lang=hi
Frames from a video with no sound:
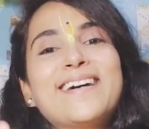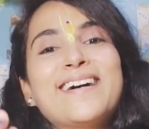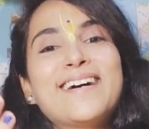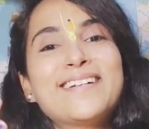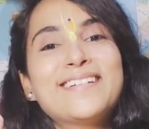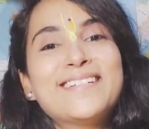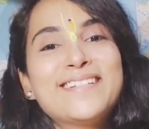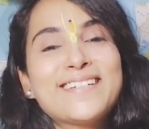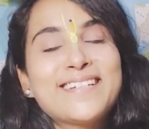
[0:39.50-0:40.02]

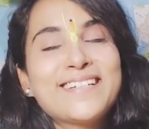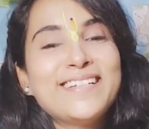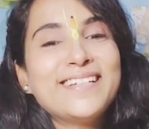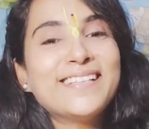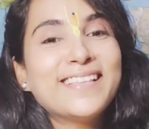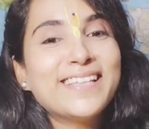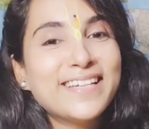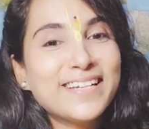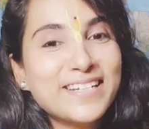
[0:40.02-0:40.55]
आज की
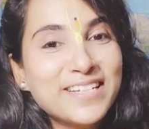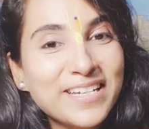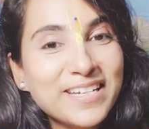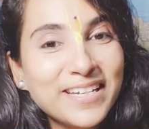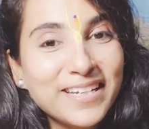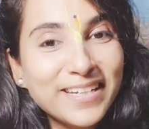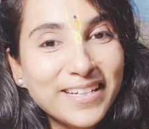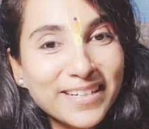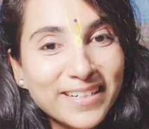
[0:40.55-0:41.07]
इतनी
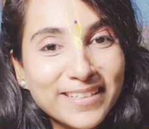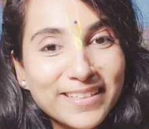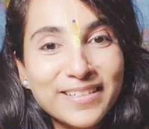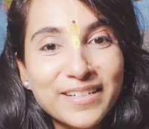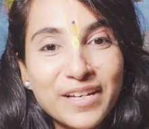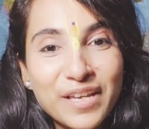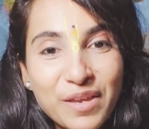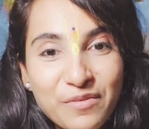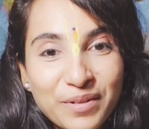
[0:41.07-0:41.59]
अच्छी
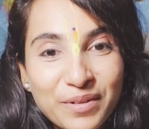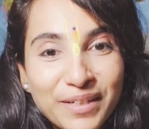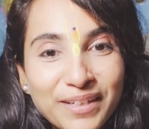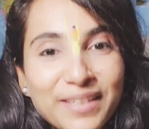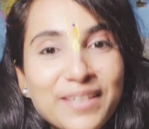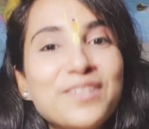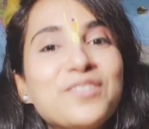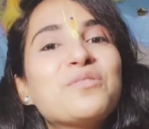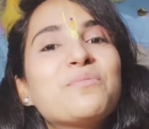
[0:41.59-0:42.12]

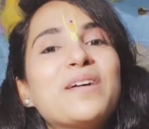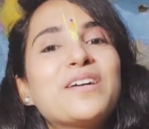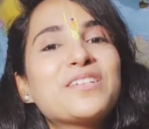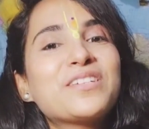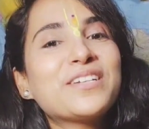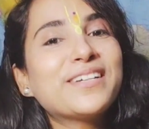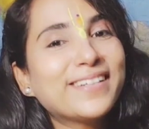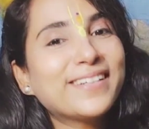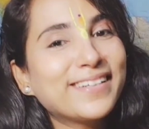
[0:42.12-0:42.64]
इवेंट थी जो मैं
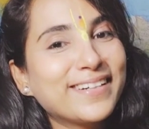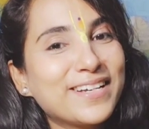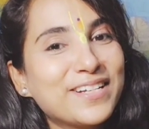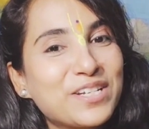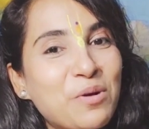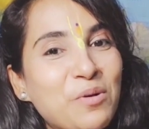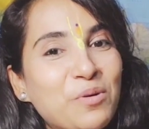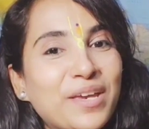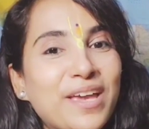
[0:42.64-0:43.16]
शेयर करना
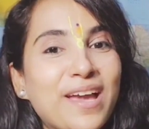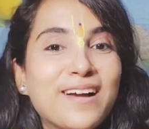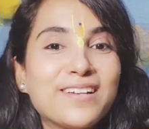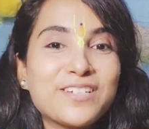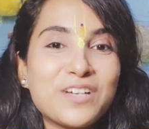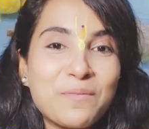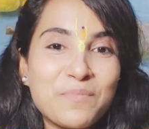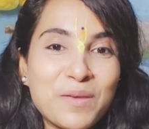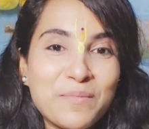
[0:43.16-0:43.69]
चाहूँगी
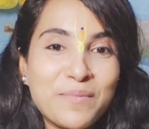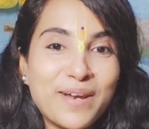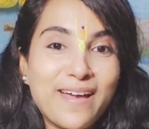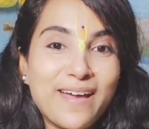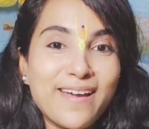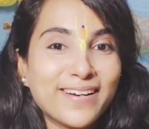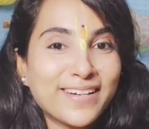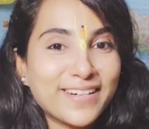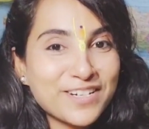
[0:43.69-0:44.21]
आज हमने
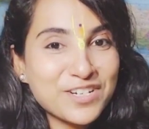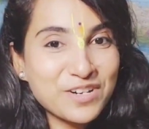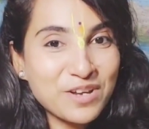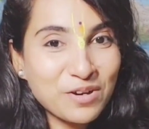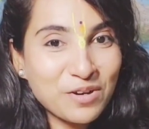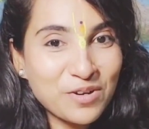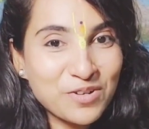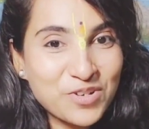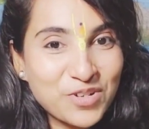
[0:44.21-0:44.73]
बनाया
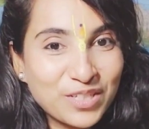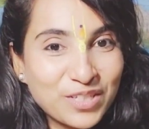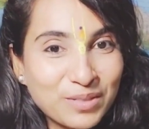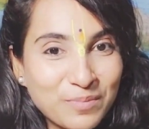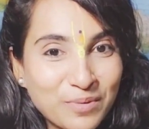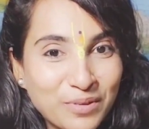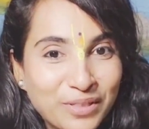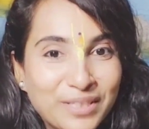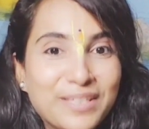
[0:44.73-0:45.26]
कृष्णा कॉन्शियस
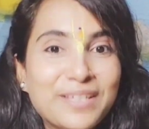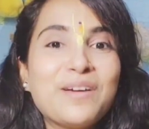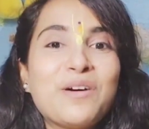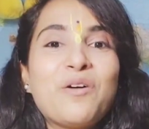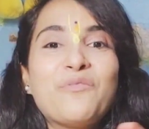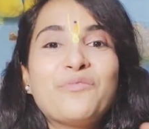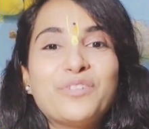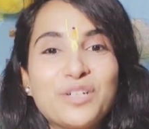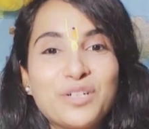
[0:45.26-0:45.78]
बर्थडे
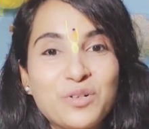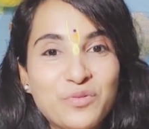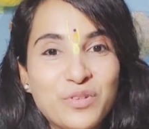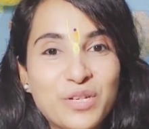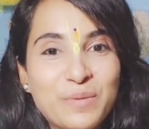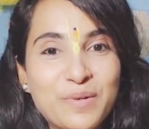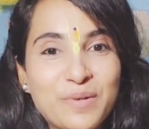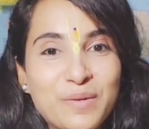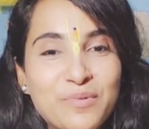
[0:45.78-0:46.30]
ऑफ
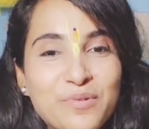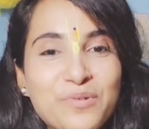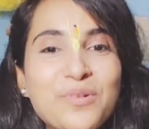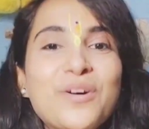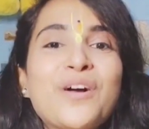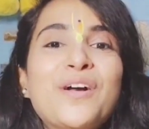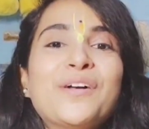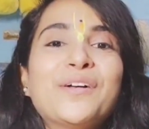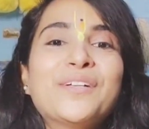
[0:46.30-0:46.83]
रघुवीर प्रभु
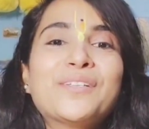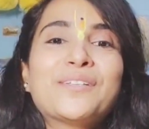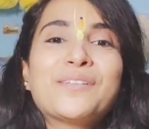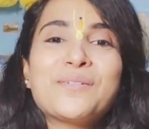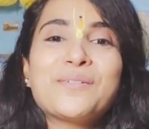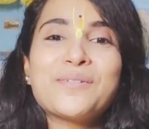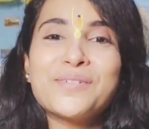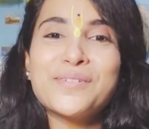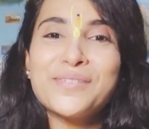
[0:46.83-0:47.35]

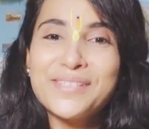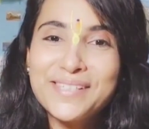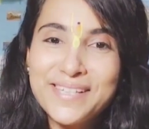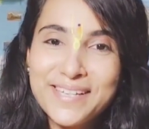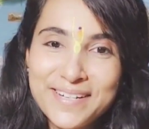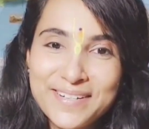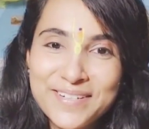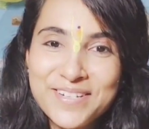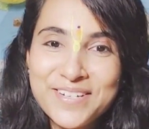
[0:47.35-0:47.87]
तो
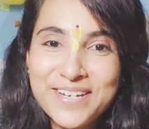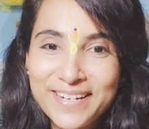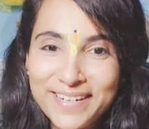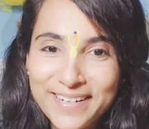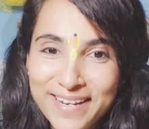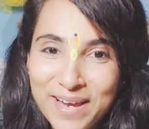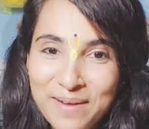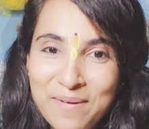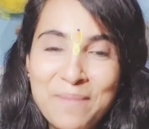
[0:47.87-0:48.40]
उसकी कुछ
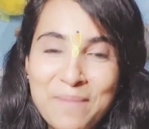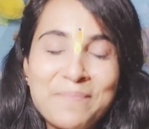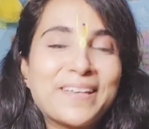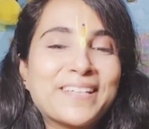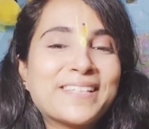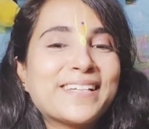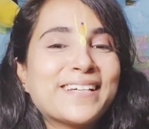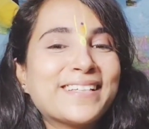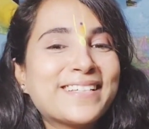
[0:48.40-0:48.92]
झलकियाँ मैं
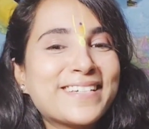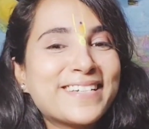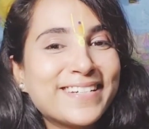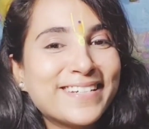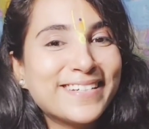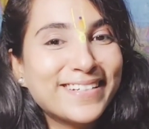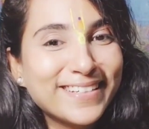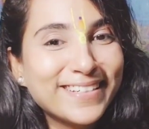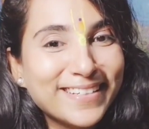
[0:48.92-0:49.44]
आपके साथ
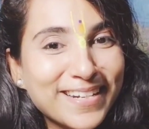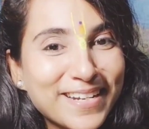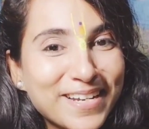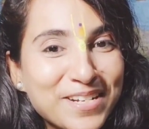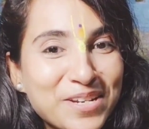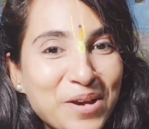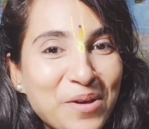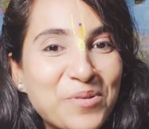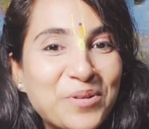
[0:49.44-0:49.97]
शेयर करना
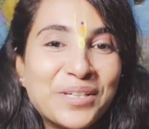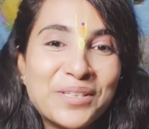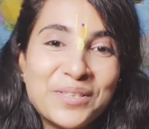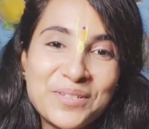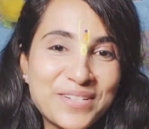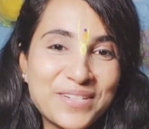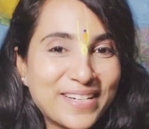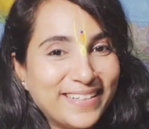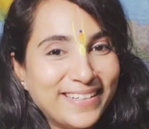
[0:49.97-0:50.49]
चाहूँगी
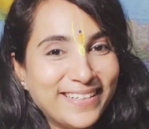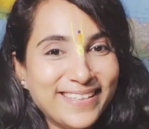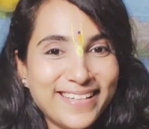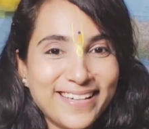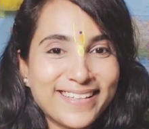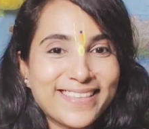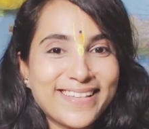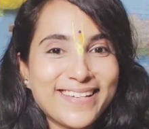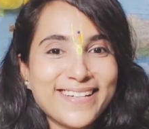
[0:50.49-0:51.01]
तो चलिए
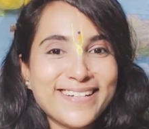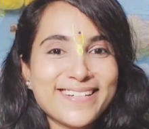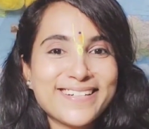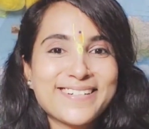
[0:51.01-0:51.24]
देखते हैं